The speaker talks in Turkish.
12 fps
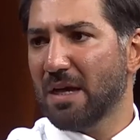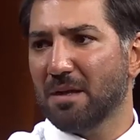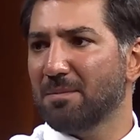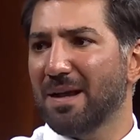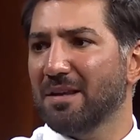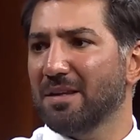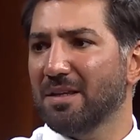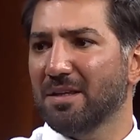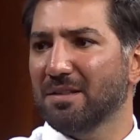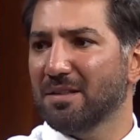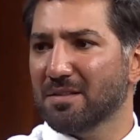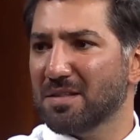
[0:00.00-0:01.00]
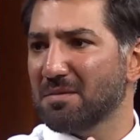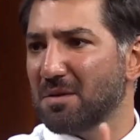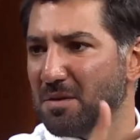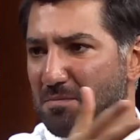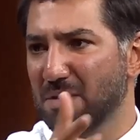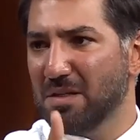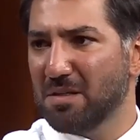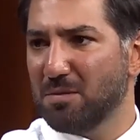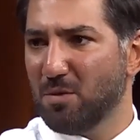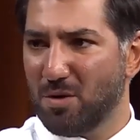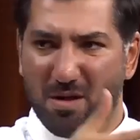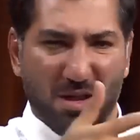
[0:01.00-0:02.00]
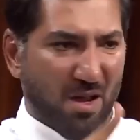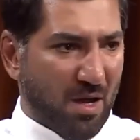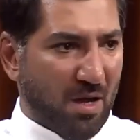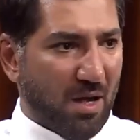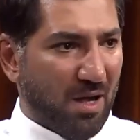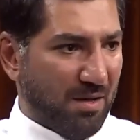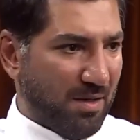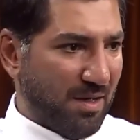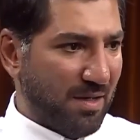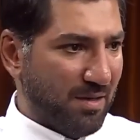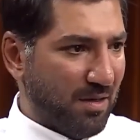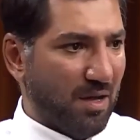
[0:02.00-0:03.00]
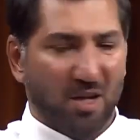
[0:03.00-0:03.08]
Yani Güzel, benle doğru. ilgili değilse birini böyle eğer